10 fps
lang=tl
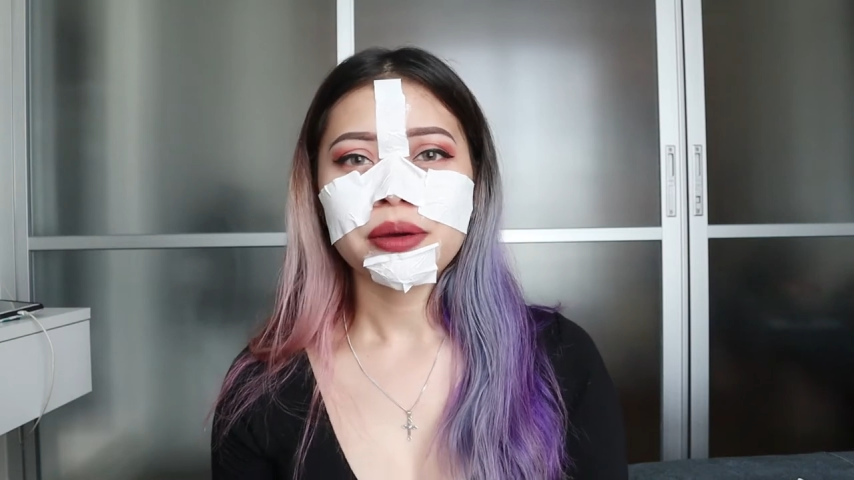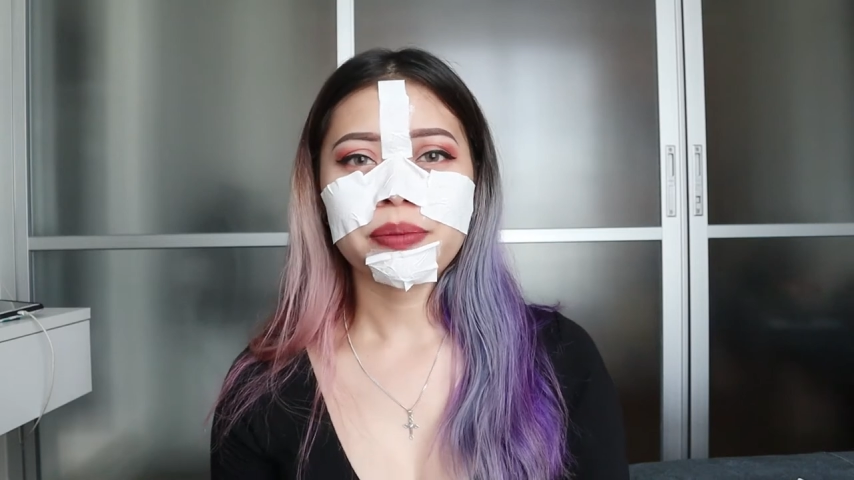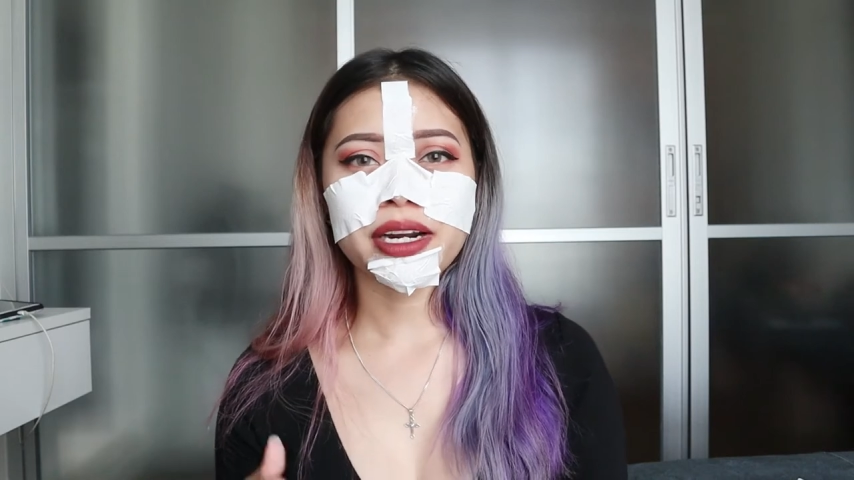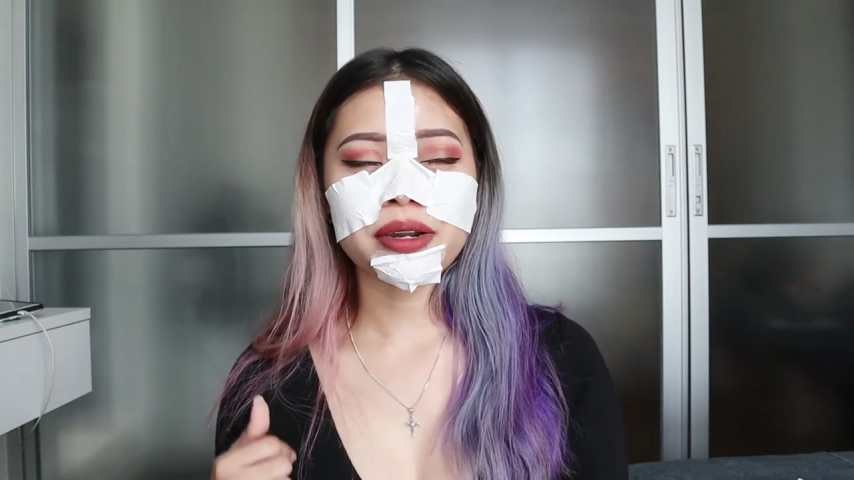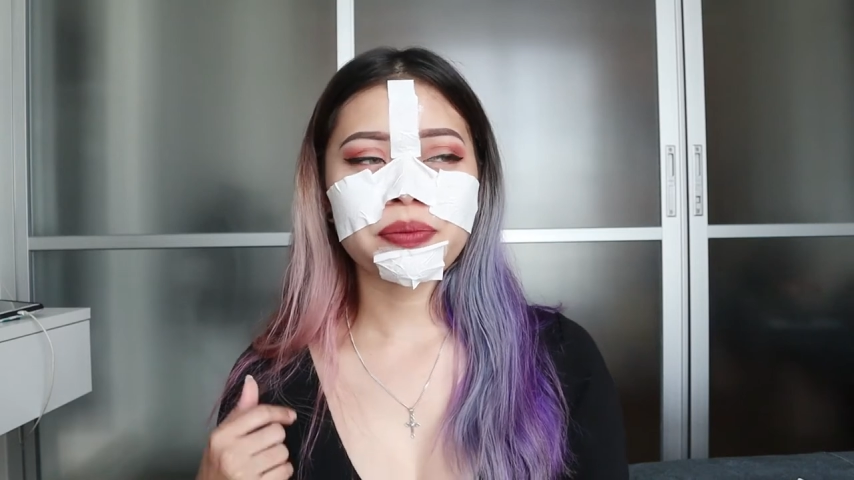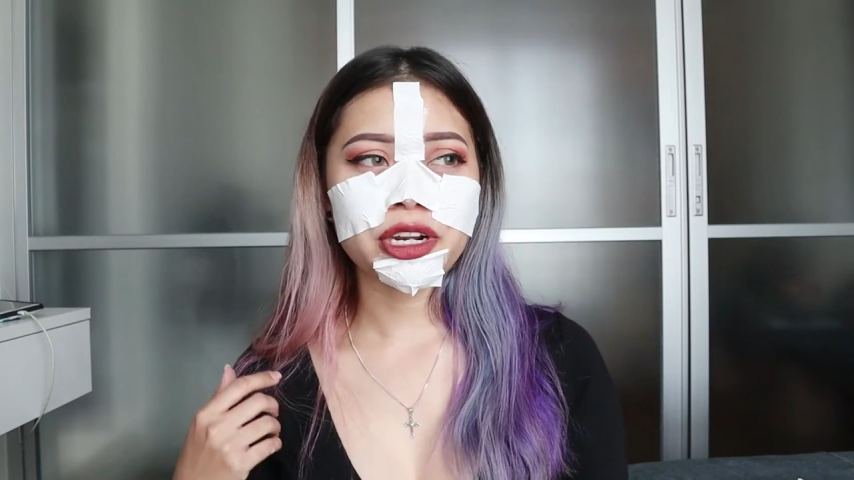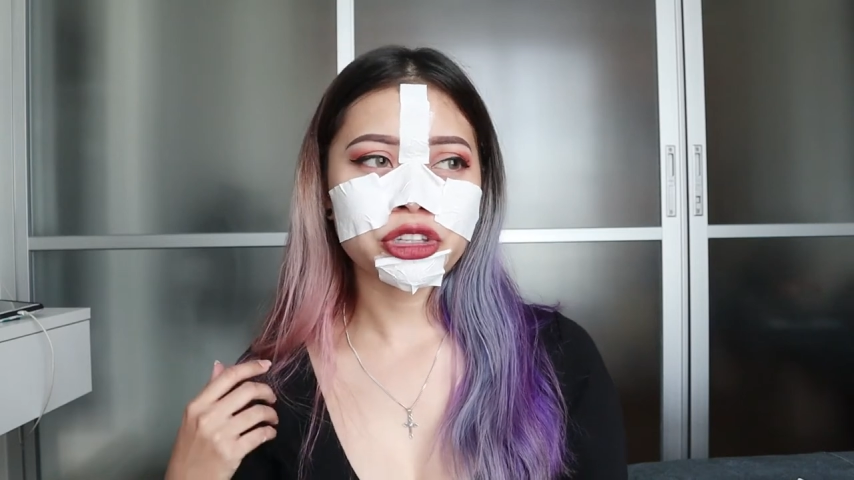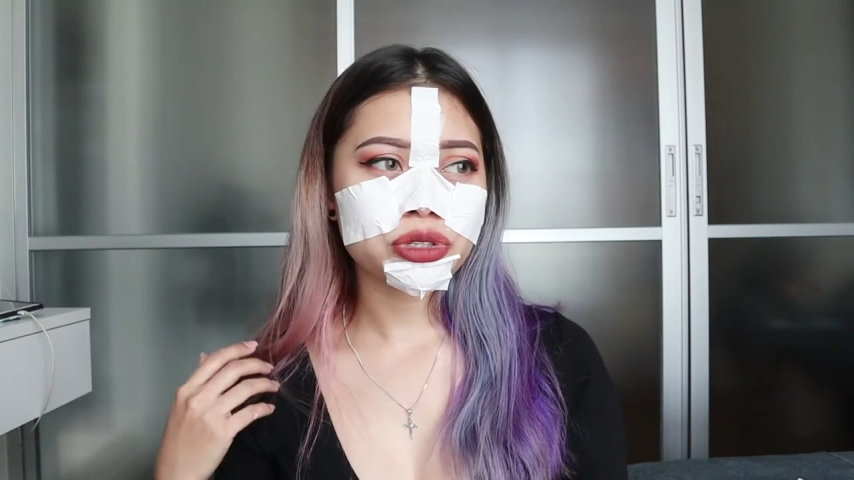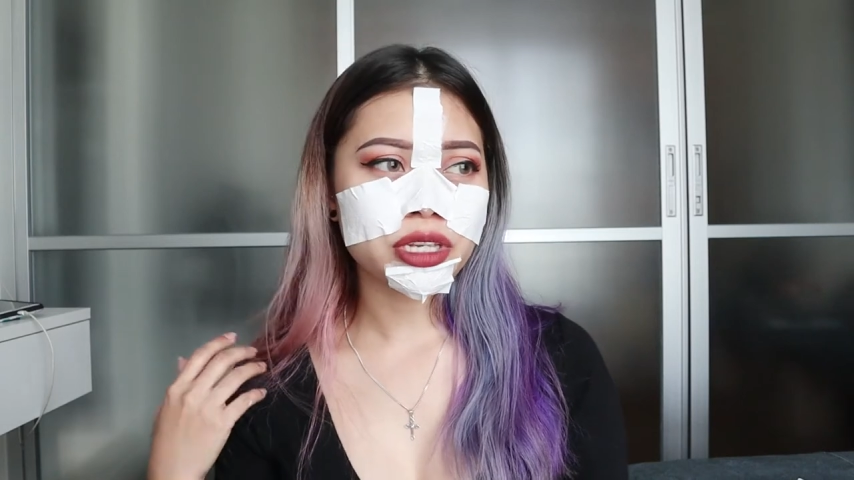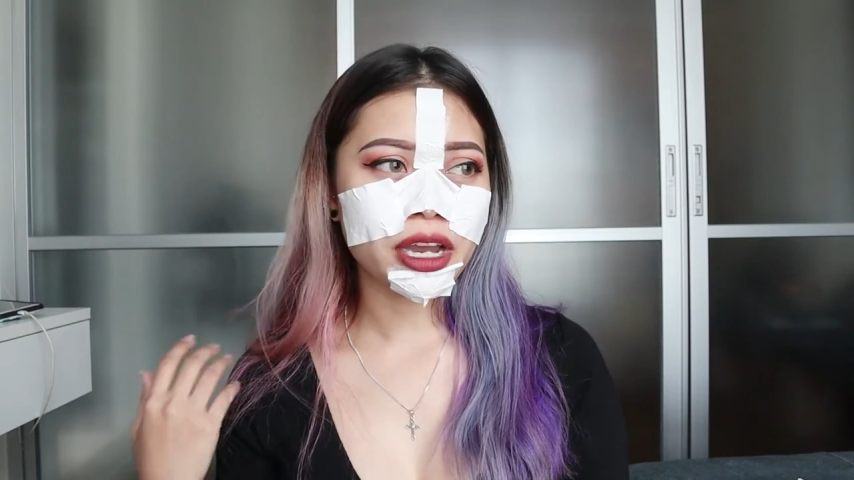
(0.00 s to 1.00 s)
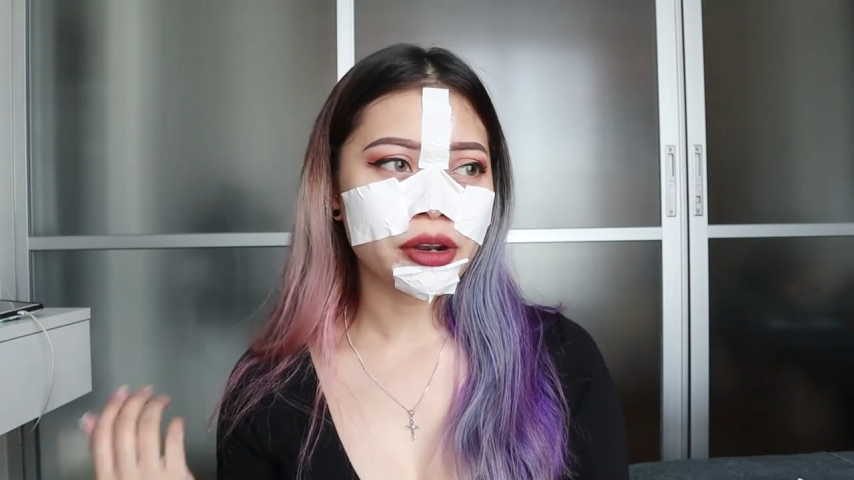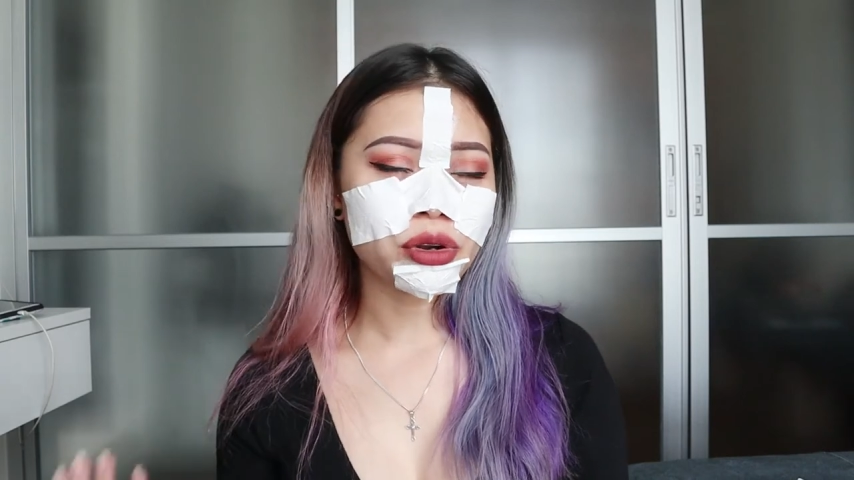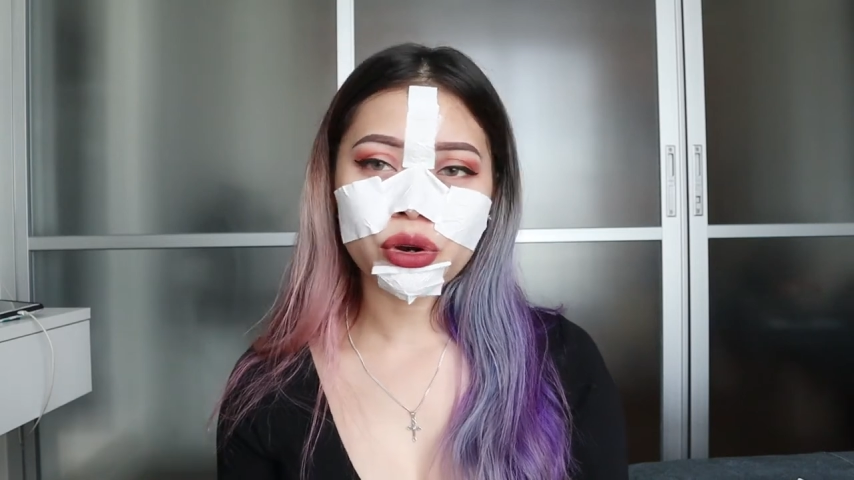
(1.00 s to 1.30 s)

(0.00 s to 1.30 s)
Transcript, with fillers: para pala to sa ano,